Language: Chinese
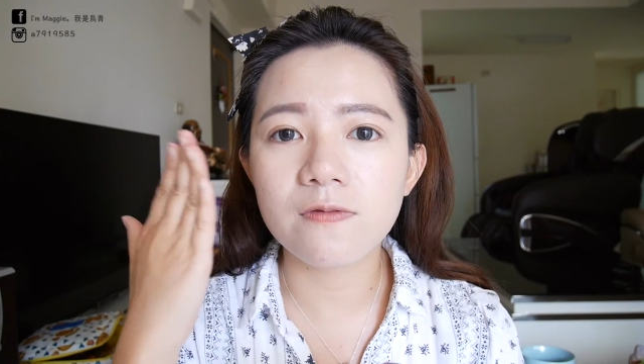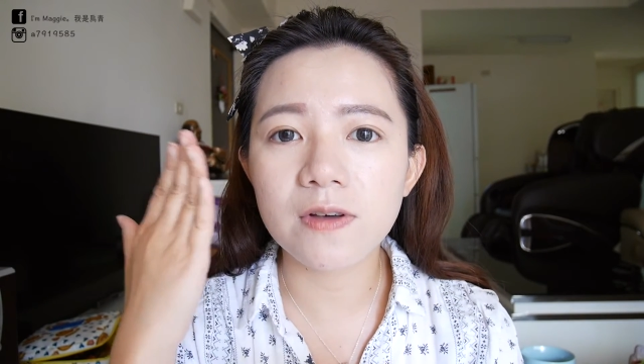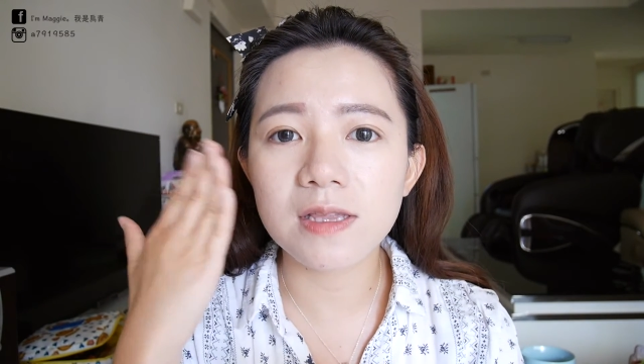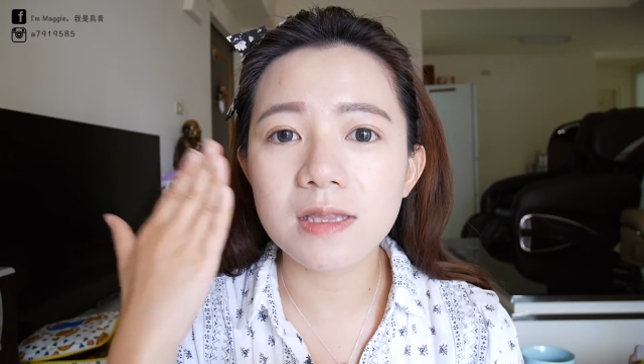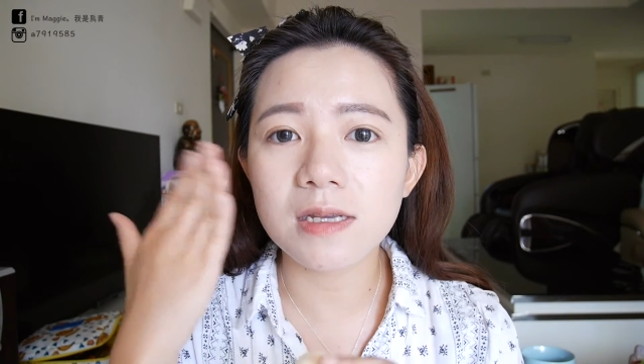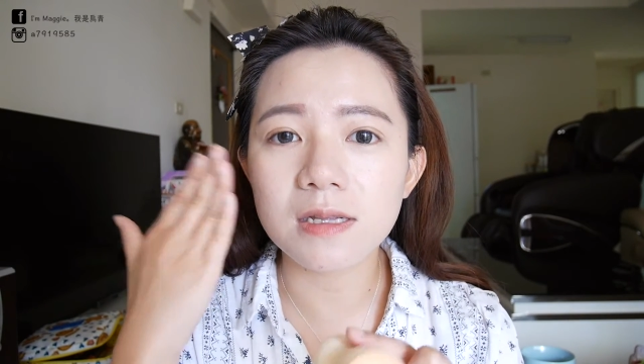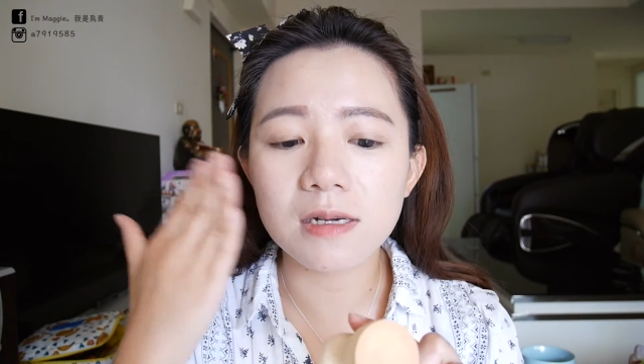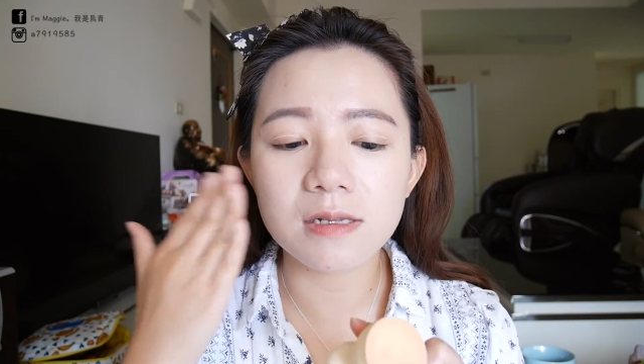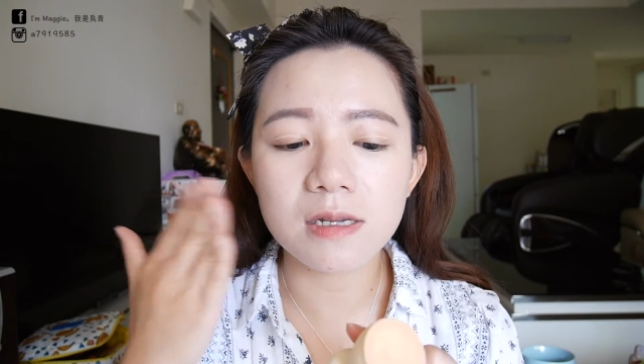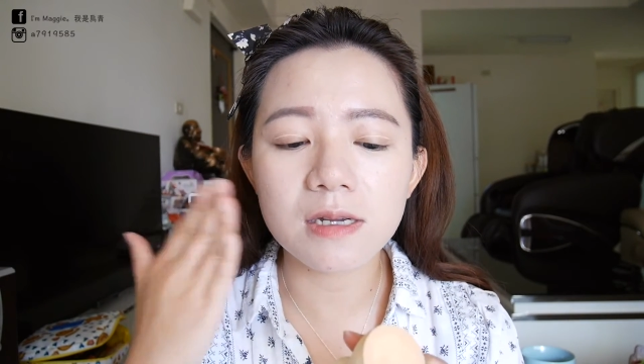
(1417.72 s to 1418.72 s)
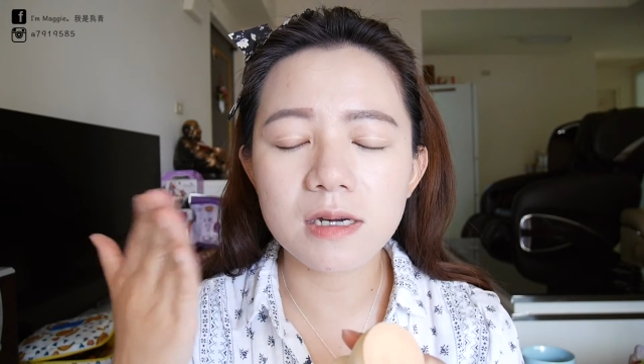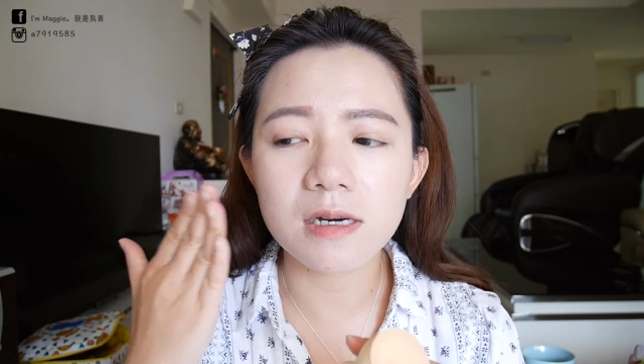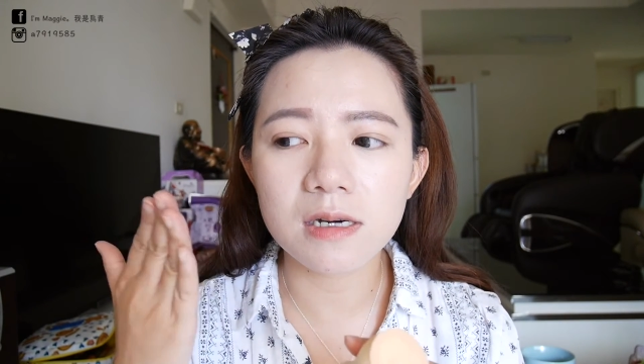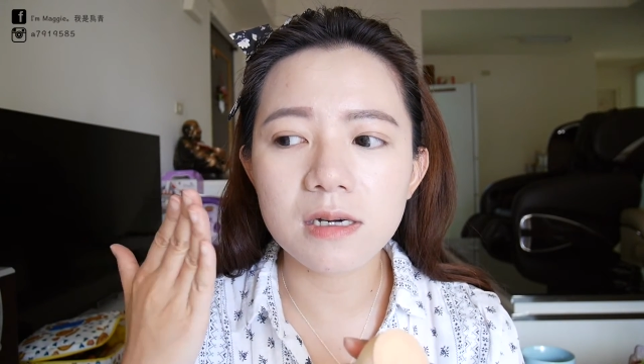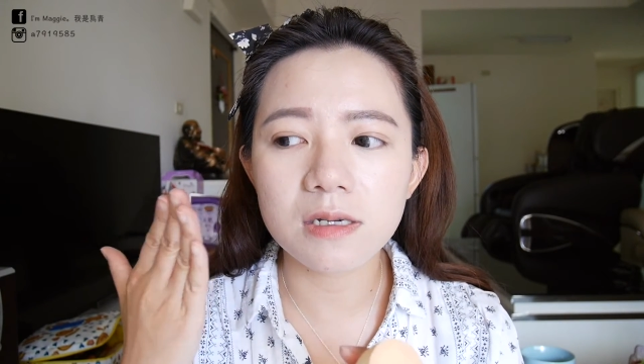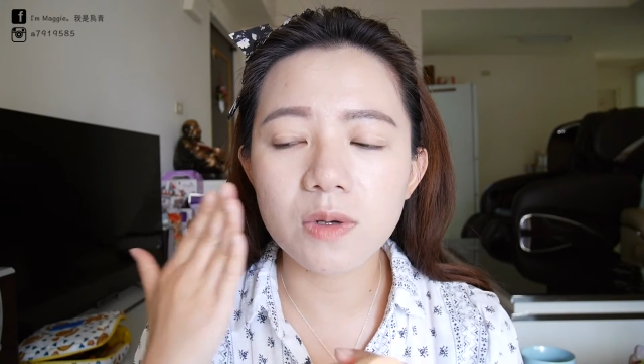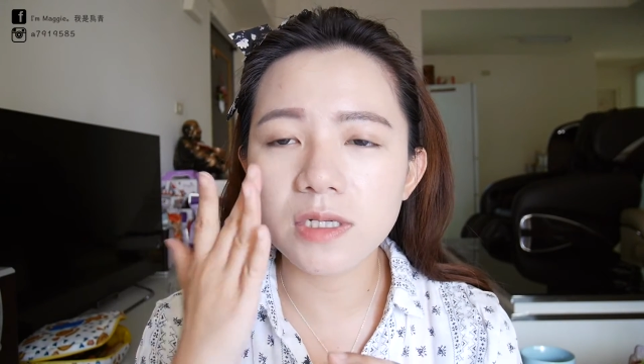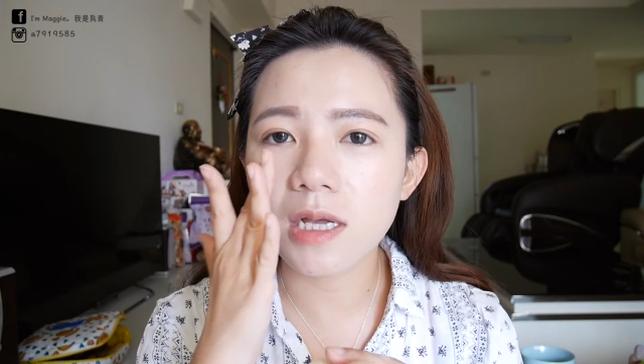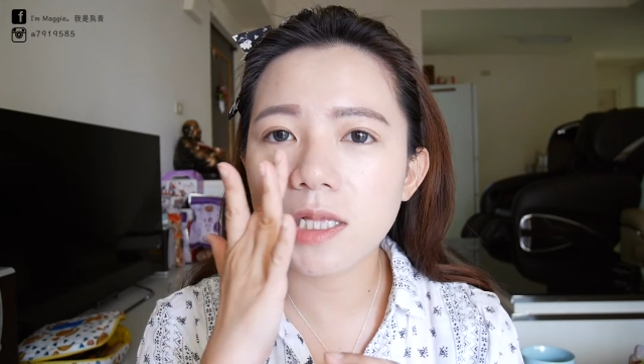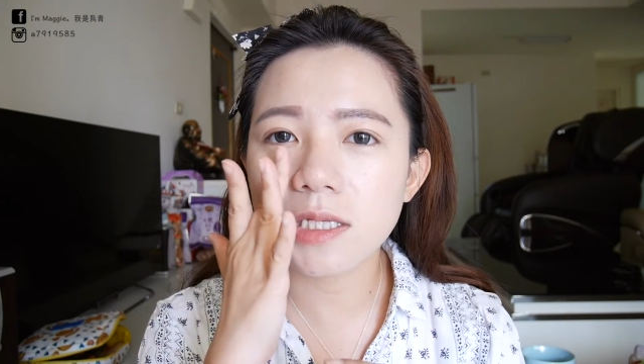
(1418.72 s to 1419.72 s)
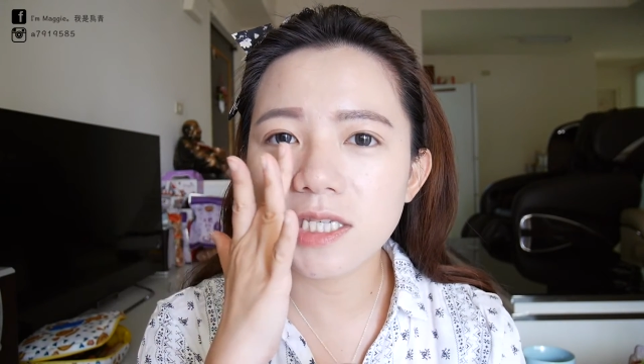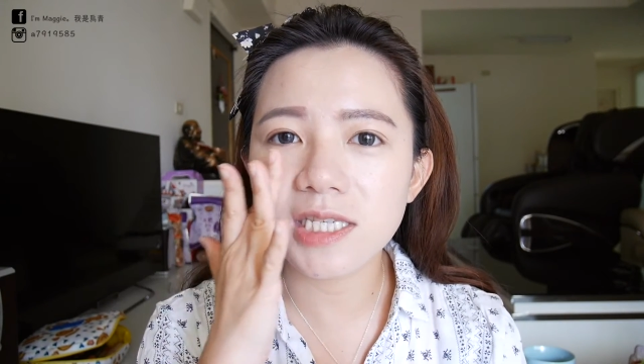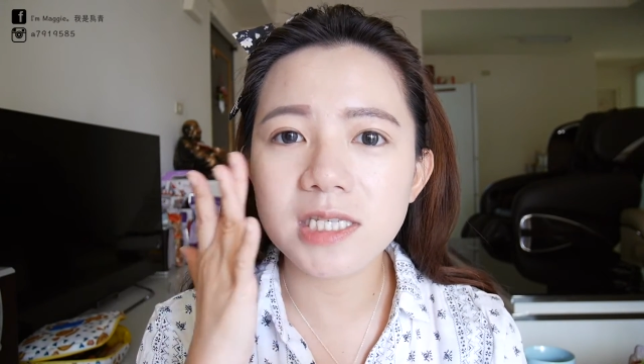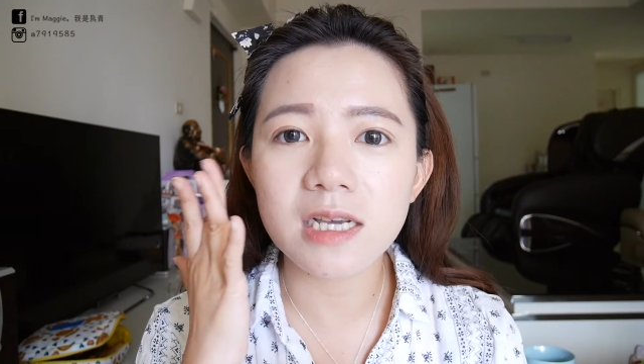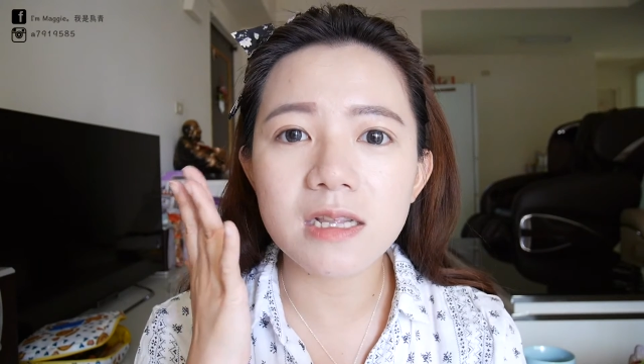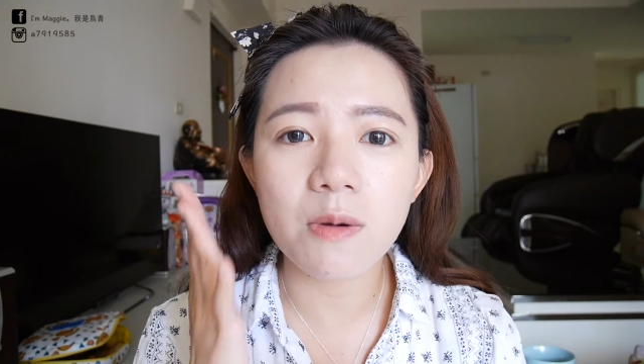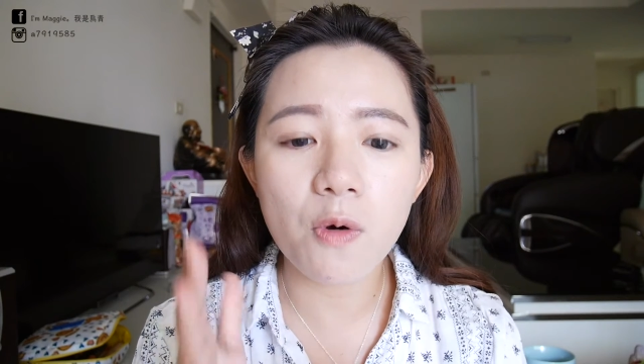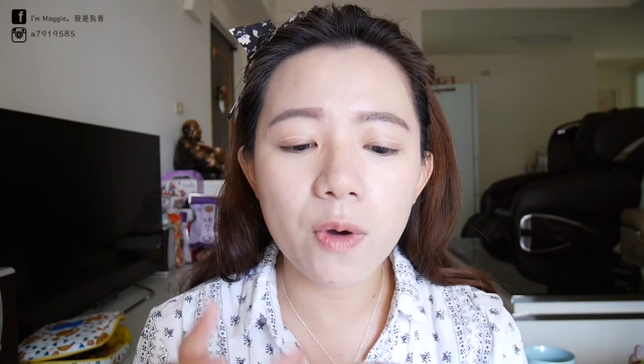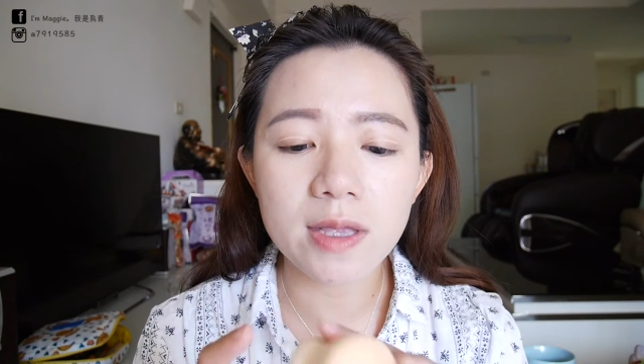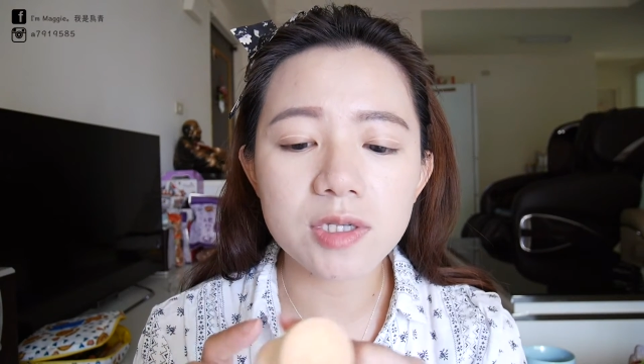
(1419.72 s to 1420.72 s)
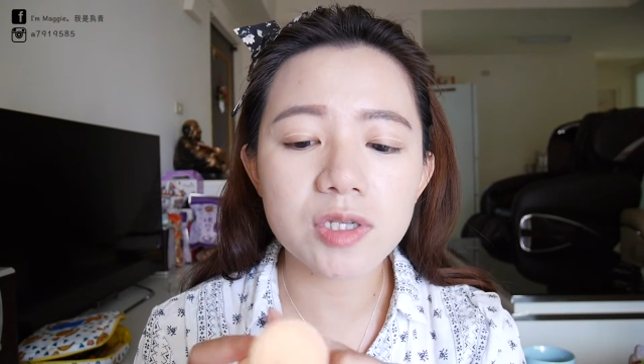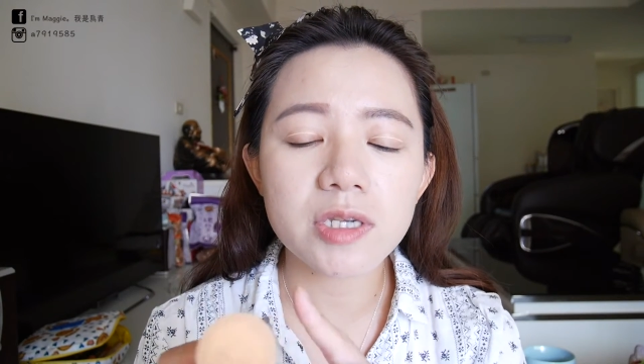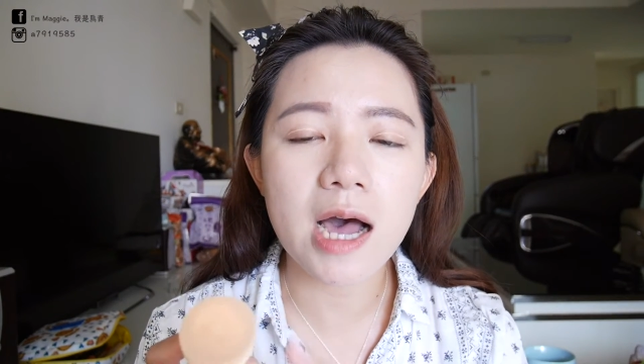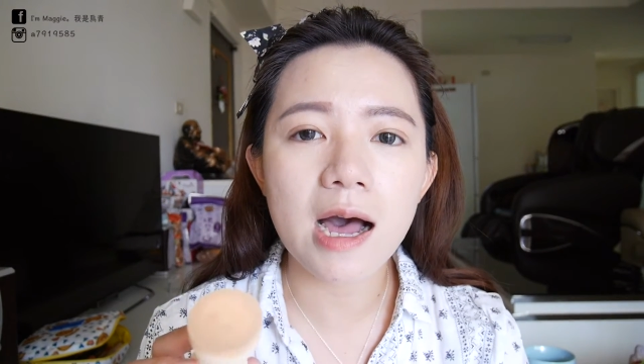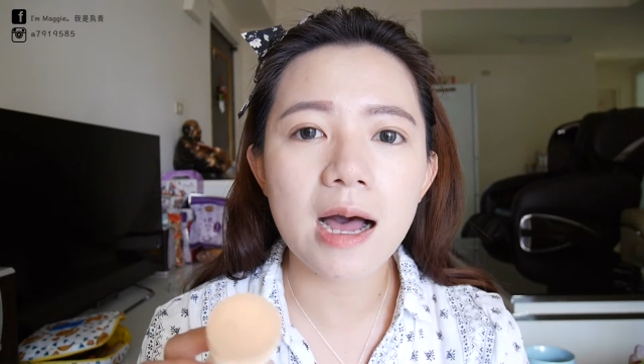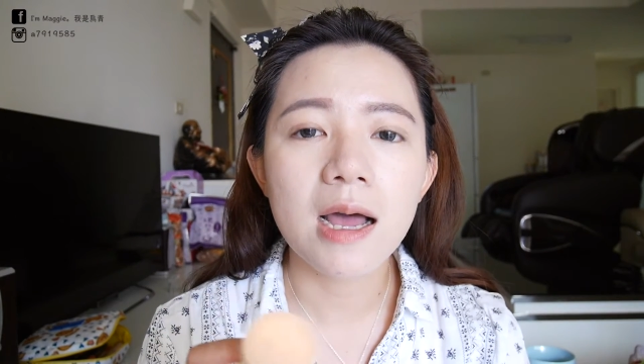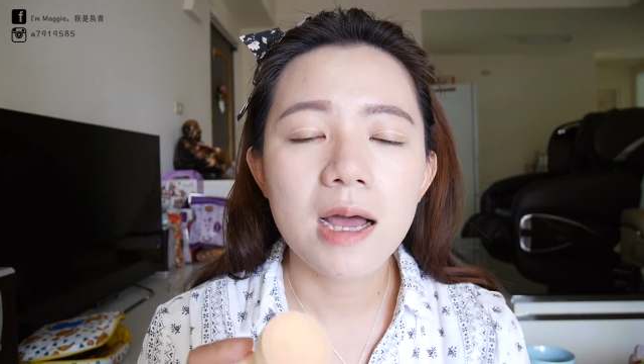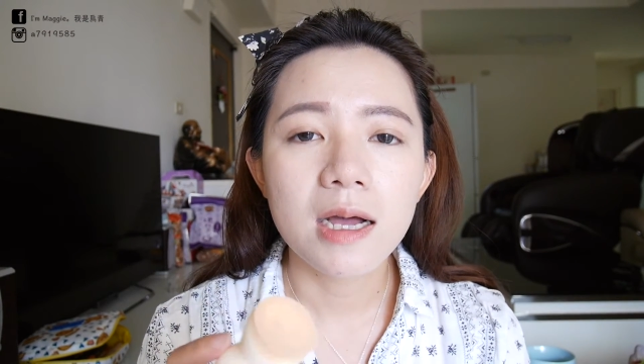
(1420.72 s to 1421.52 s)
粉底的那个有一些细节的位置啊，